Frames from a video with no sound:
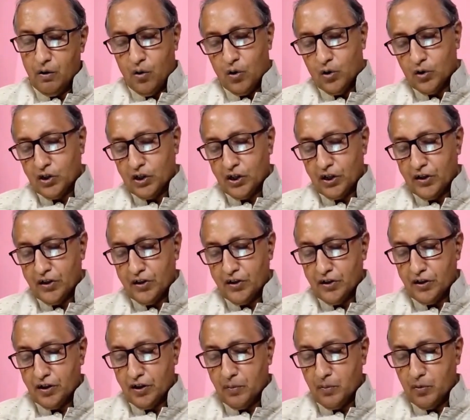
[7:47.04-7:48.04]
অশেষ
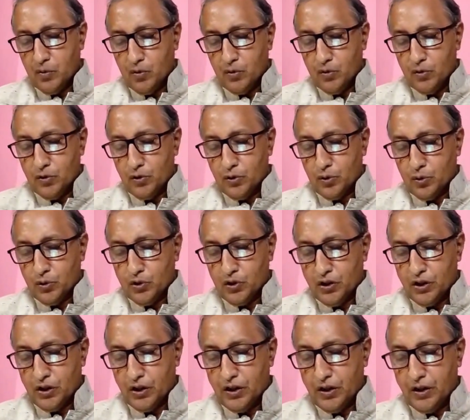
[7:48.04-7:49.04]
জীবন
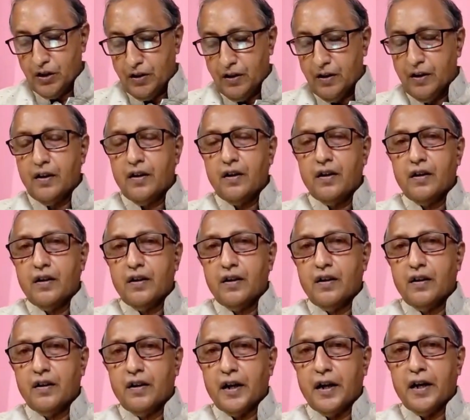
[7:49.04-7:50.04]
সূচি
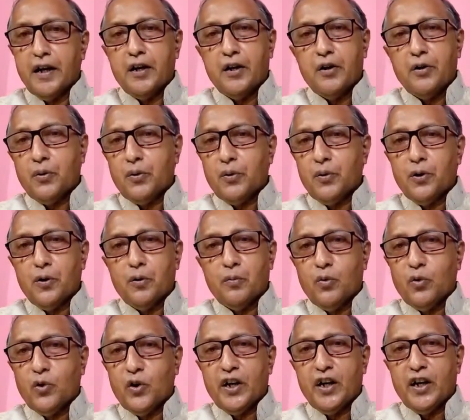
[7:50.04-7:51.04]
নেই কোনো
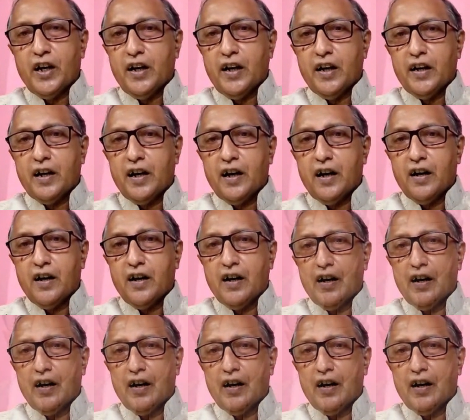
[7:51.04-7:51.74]
বইয়ে লেখা